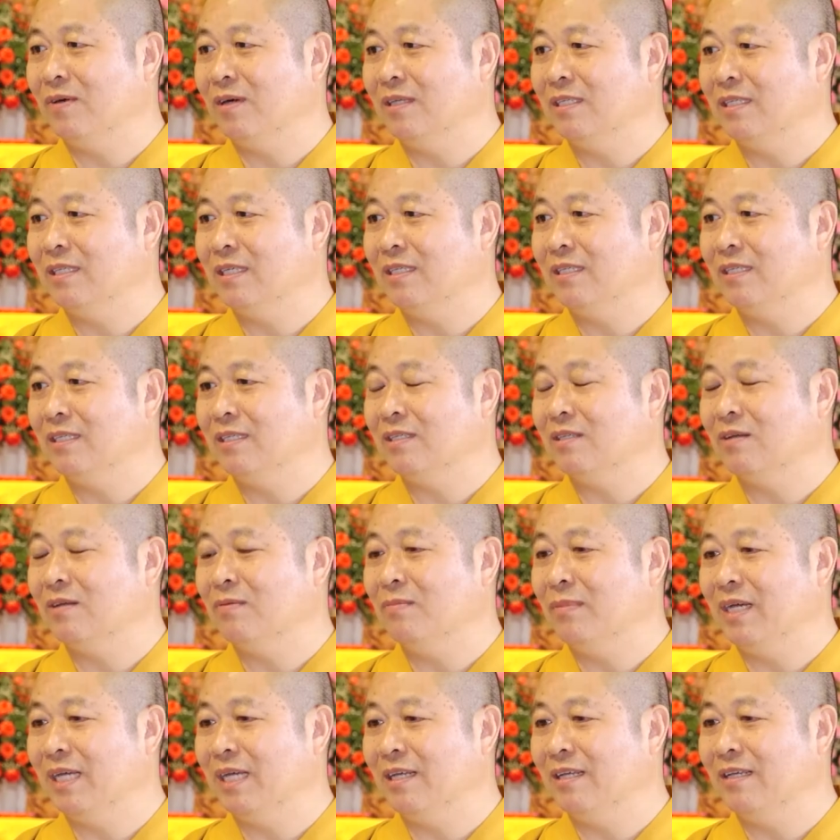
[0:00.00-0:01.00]
chính sự sống
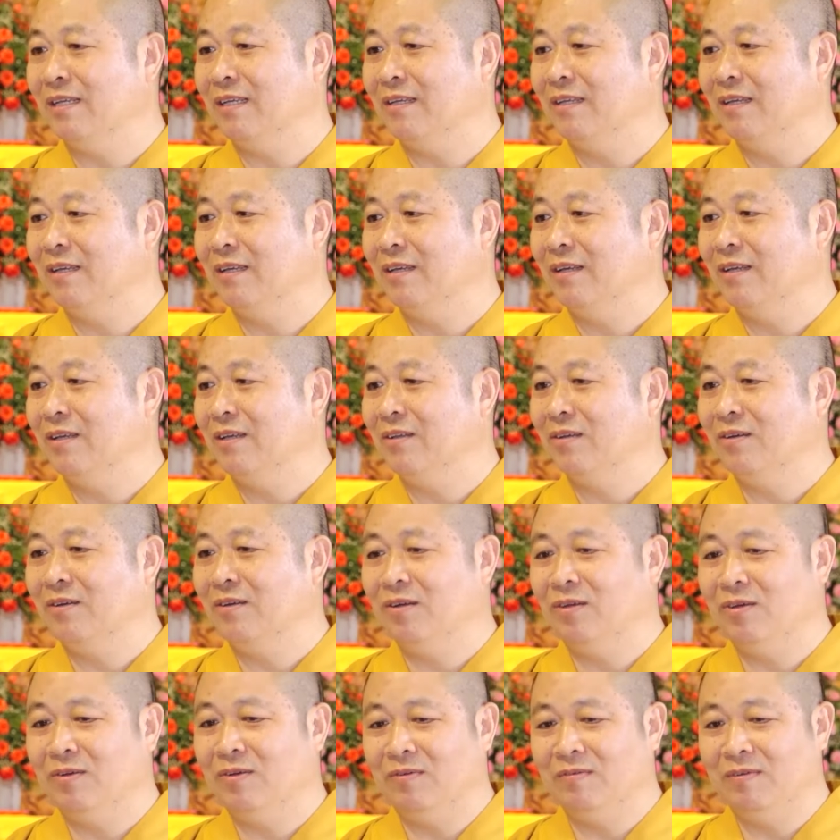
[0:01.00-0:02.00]
mình.
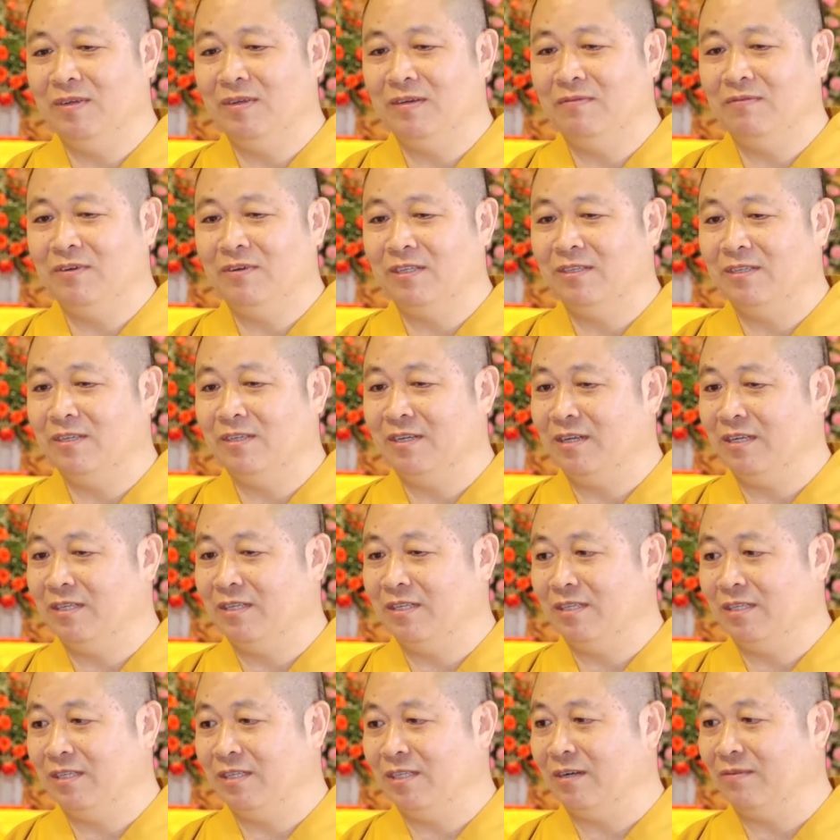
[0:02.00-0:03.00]
Uh, đối với Đức Phật rất là
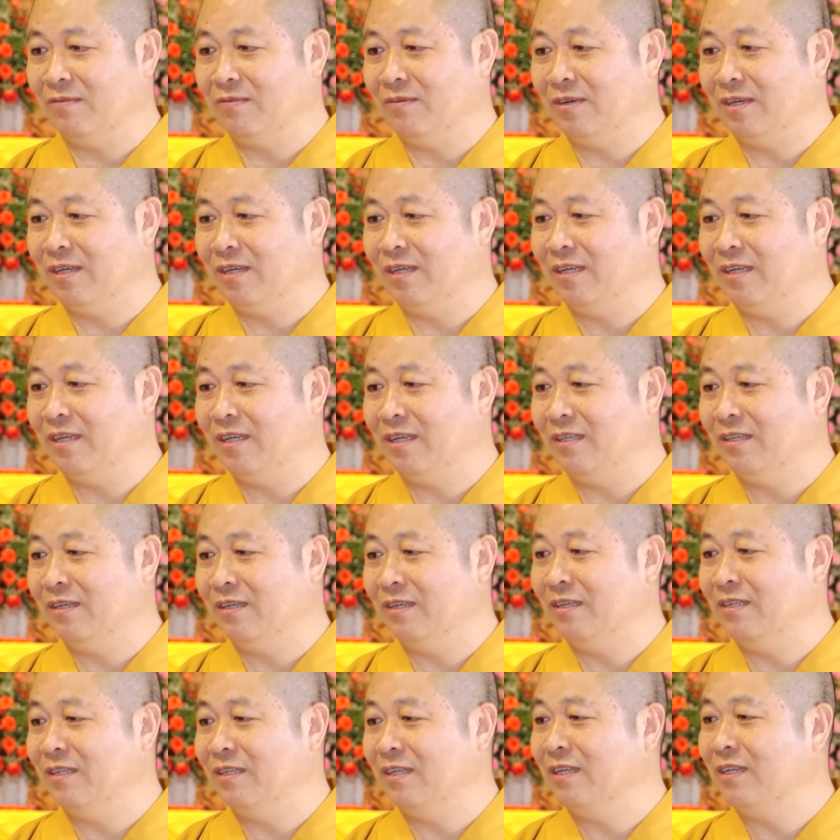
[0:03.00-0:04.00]
trân trọng cái thế
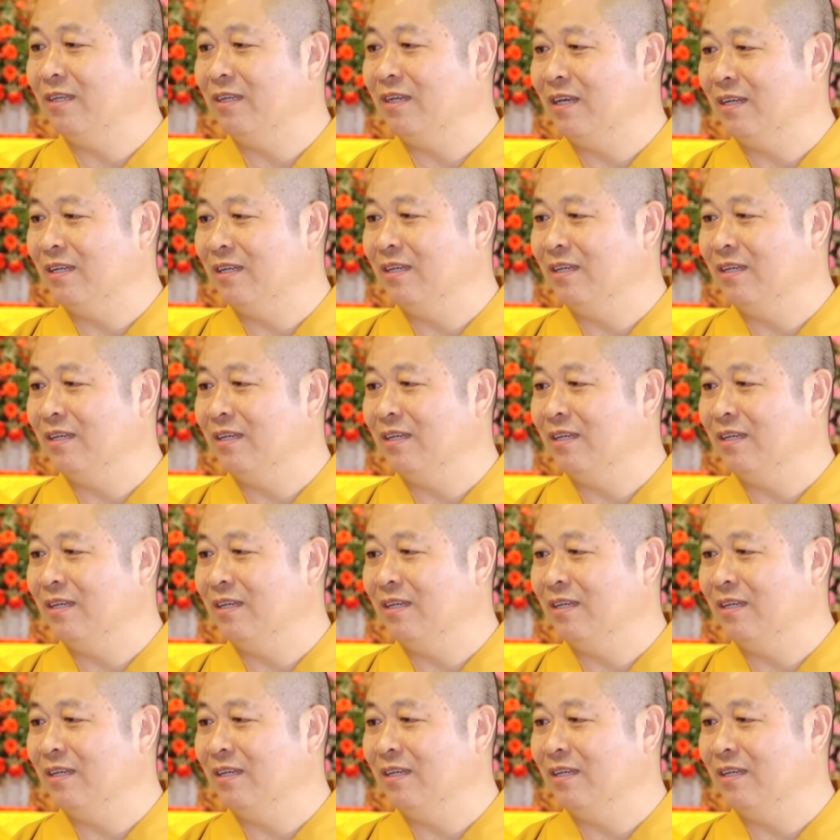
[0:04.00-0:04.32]
giới thiên nhiên.